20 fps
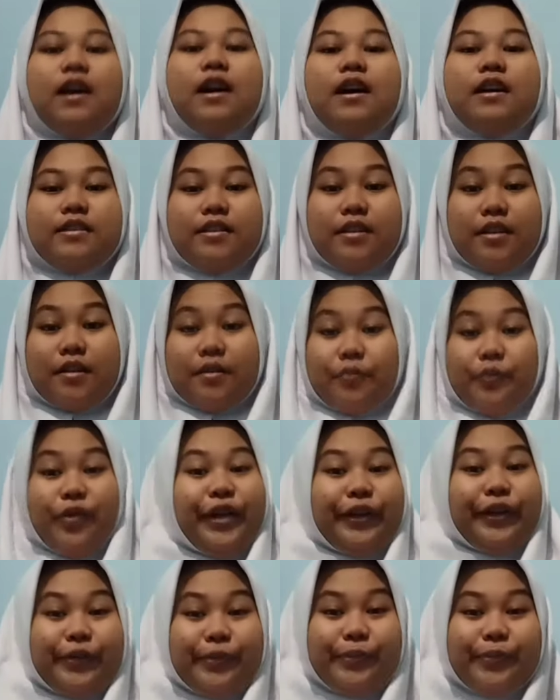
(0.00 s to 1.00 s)

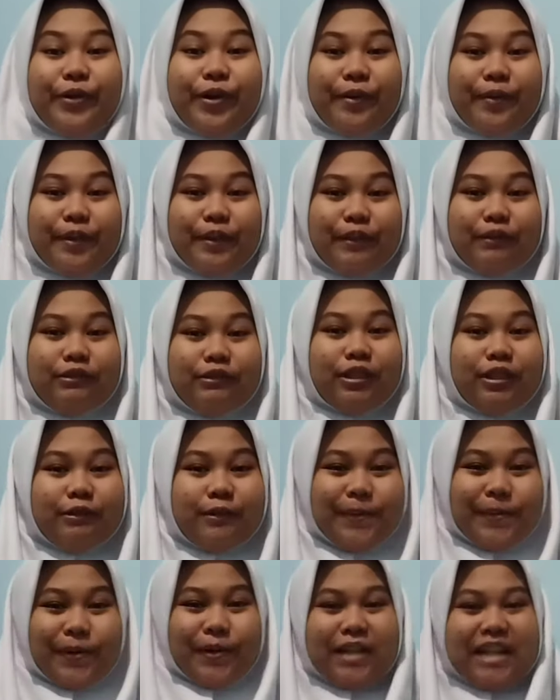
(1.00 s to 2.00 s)
Assalamualaikum warahmatullahi
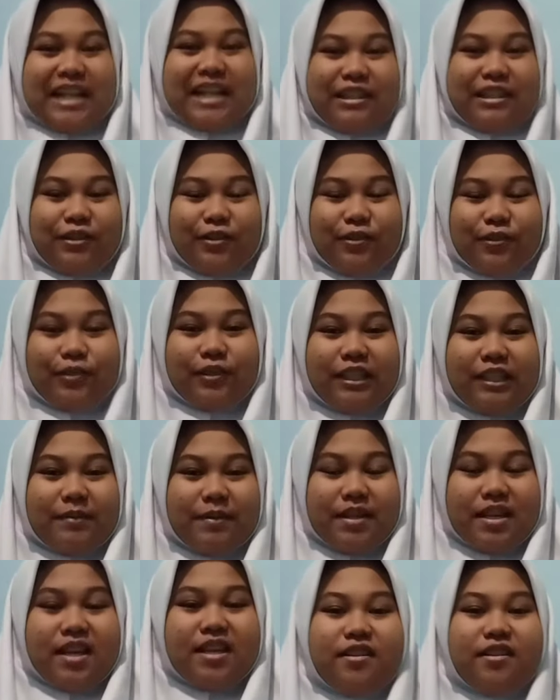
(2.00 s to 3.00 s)
wabarakatuh. Nah saya
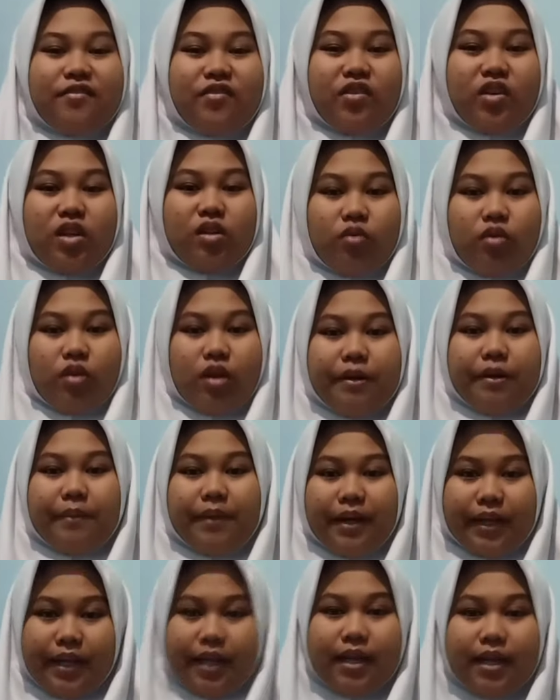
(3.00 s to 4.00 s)
Safira Nur
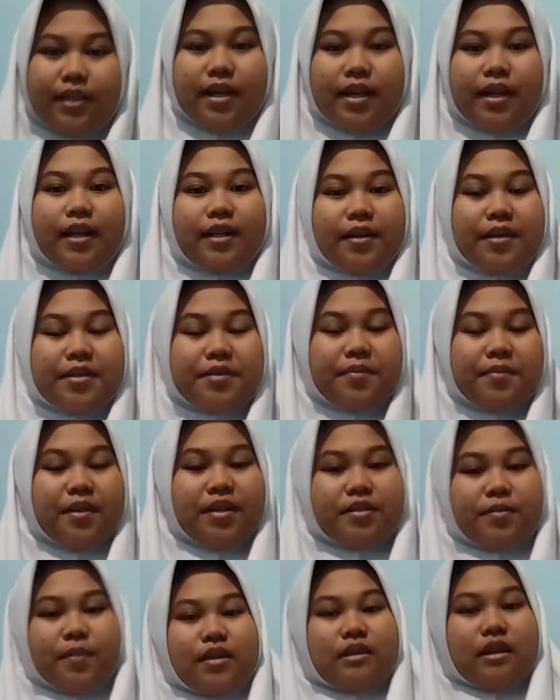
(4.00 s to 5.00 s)
Amalia dari kelas 11
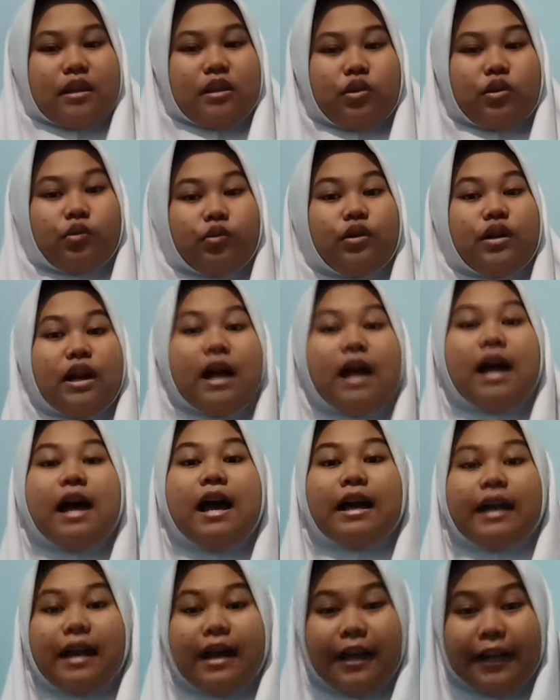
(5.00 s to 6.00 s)
Mei 1.
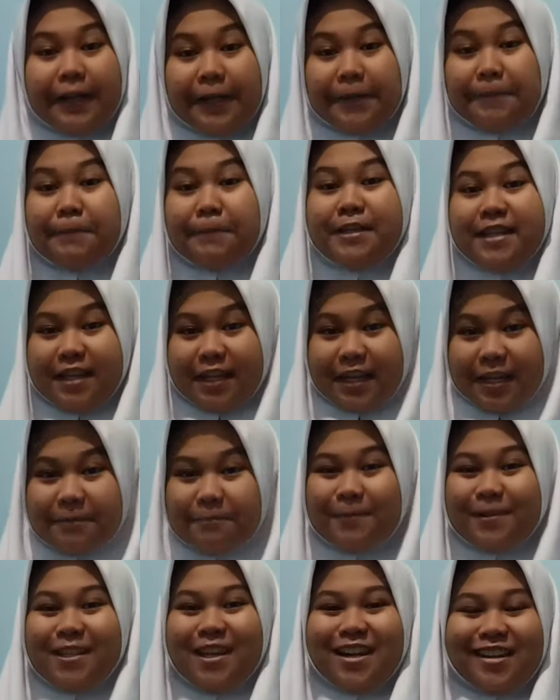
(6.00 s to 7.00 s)
Kalian masih ingat
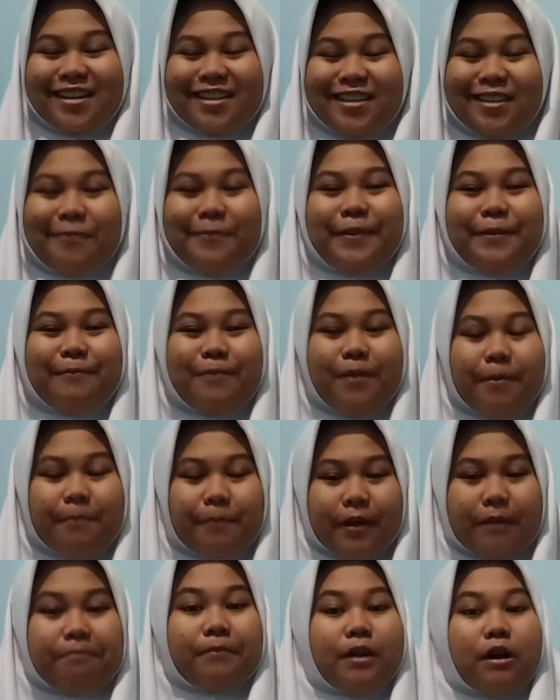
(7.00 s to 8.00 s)
penyakit yang
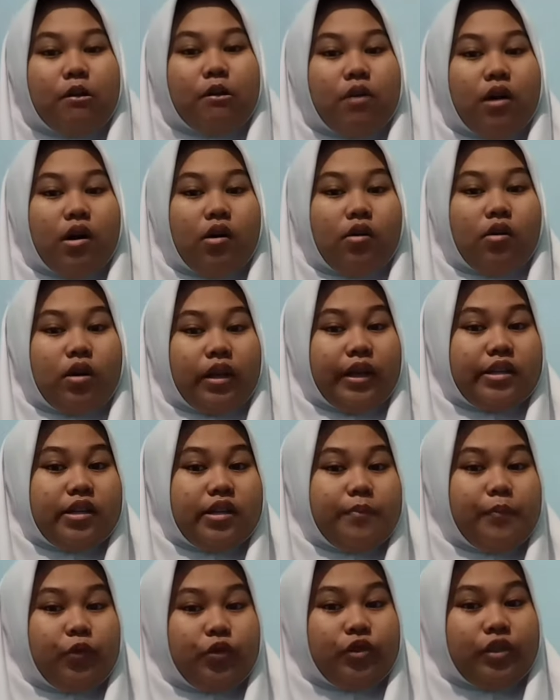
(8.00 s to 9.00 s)
menyebabkan bawah keluarga satu
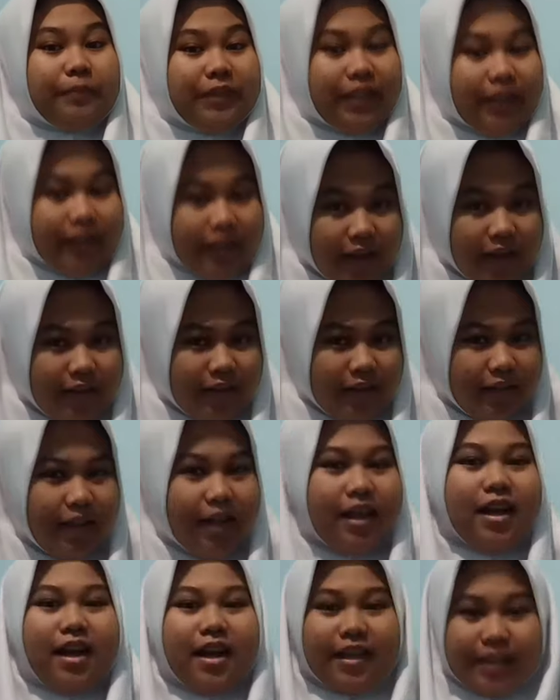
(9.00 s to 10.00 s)
dan meninggal?
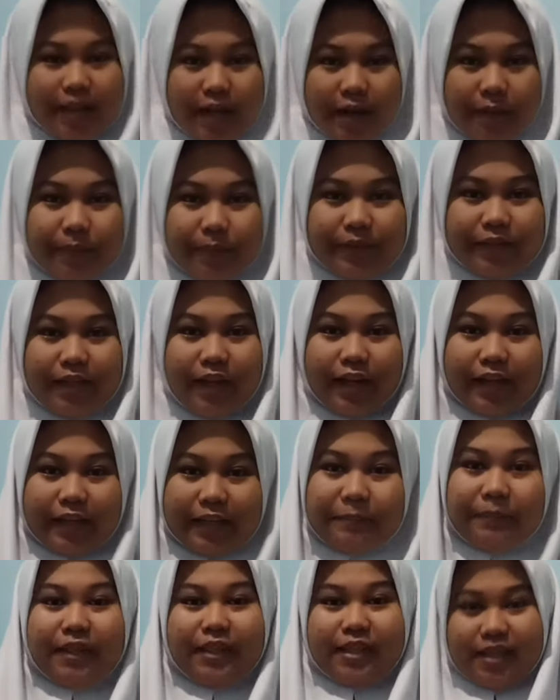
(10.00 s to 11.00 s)
Ya, penyakit
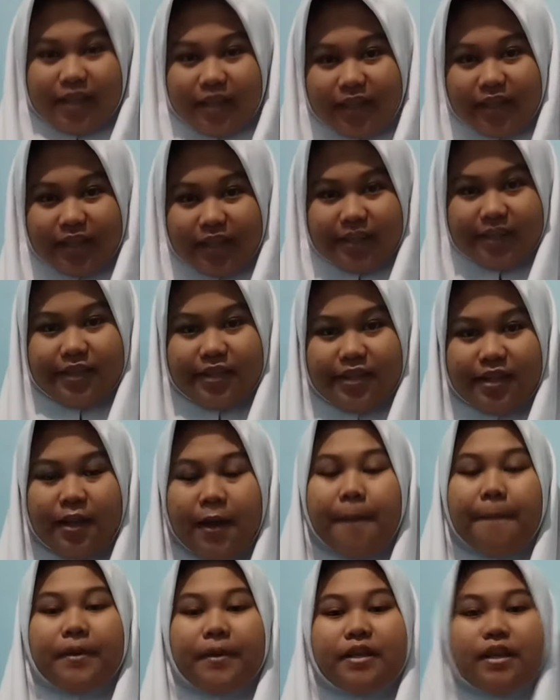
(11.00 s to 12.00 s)
meningitis.
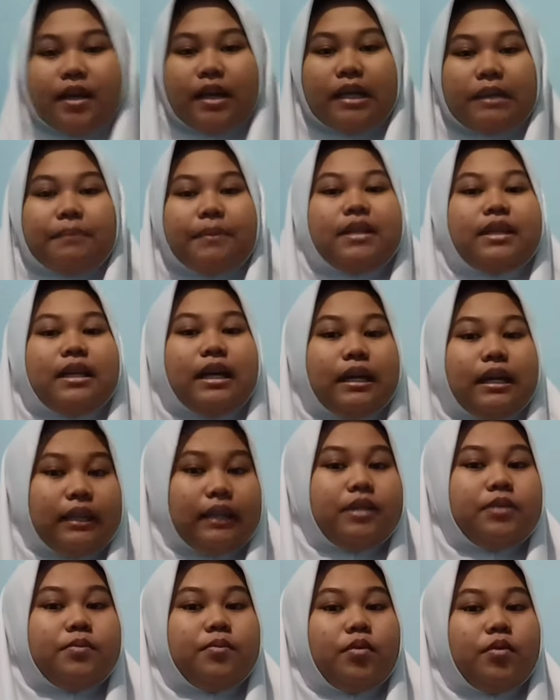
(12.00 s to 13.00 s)
Penyakit
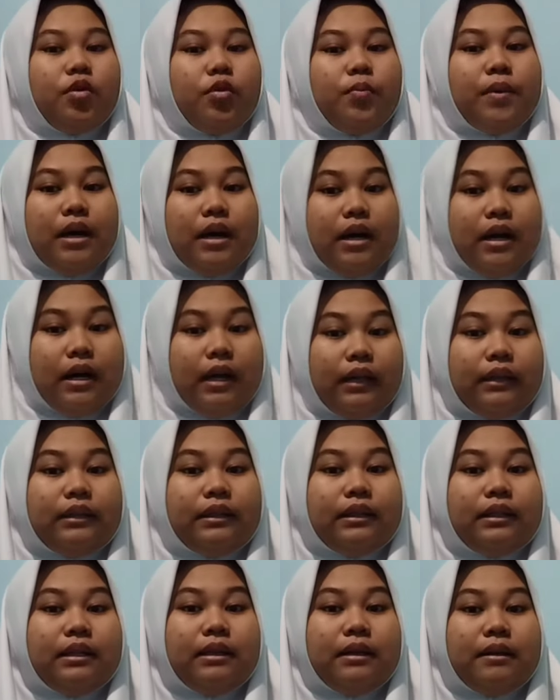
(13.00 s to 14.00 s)
meningitis
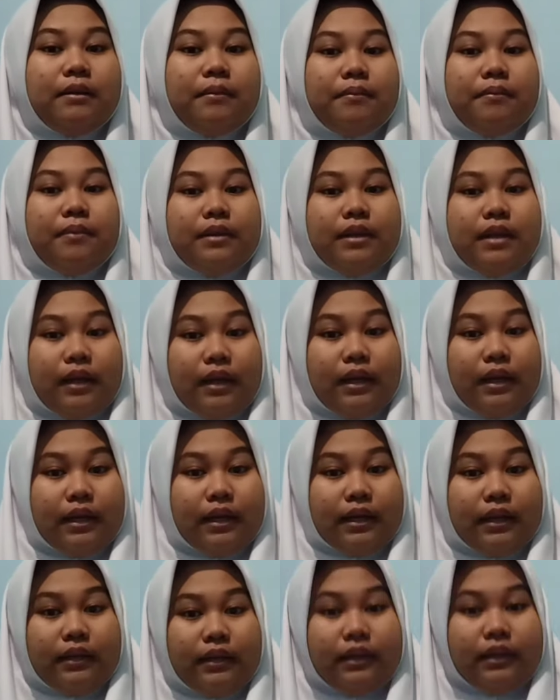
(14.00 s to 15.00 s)
merupakan
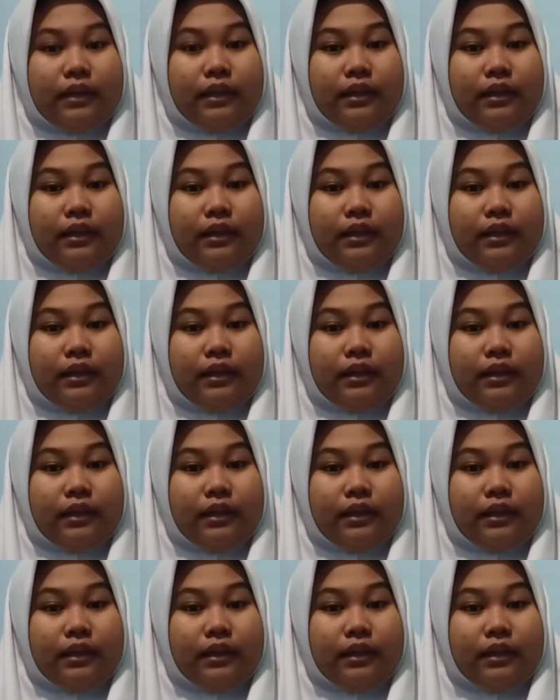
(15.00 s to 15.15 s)
penyakit